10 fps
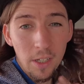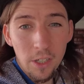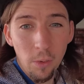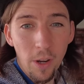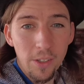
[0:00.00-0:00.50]

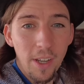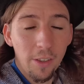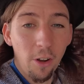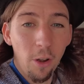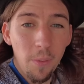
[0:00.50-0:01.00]
czy
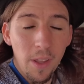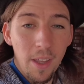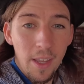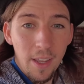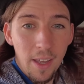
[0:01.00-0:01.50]
łazienką.
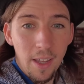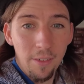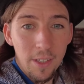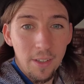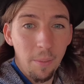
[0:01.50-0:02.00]
E,
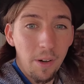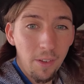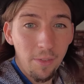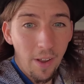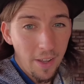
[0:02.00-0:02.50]
więc
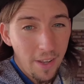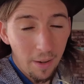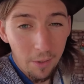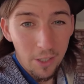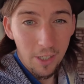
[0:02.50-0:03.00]
naprawdę fajnie,
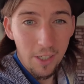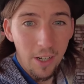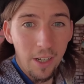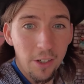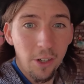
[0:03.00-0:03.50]
jakbyście
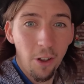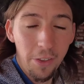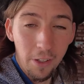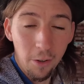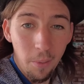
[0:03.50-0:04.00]
chcieli jakiś
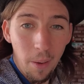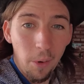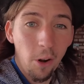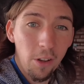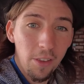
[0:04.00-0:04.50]
kontakt, to mam
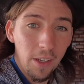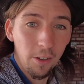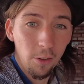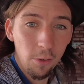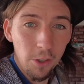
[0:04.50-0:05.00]
kontakt
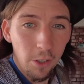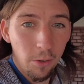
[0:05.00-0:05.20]
do ludzi,